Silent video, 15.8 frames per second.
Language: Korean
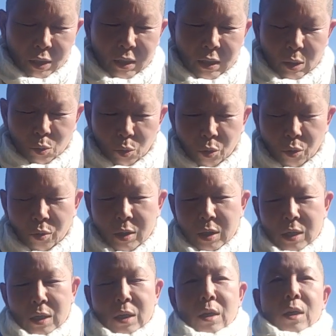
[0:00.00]
분인데도
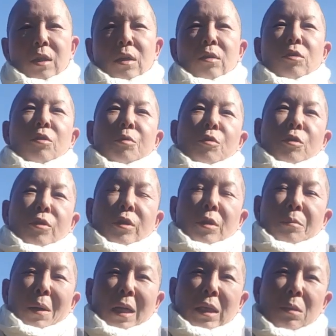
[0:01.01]

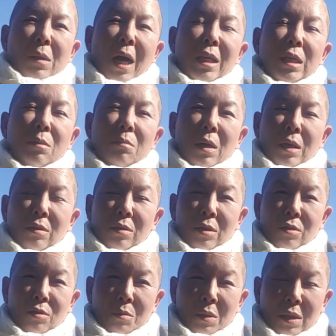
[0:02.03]
그분의 마지막 하신
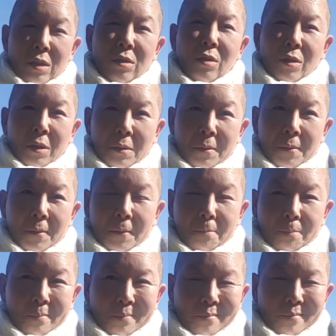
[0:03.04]
말씀이 그거예요.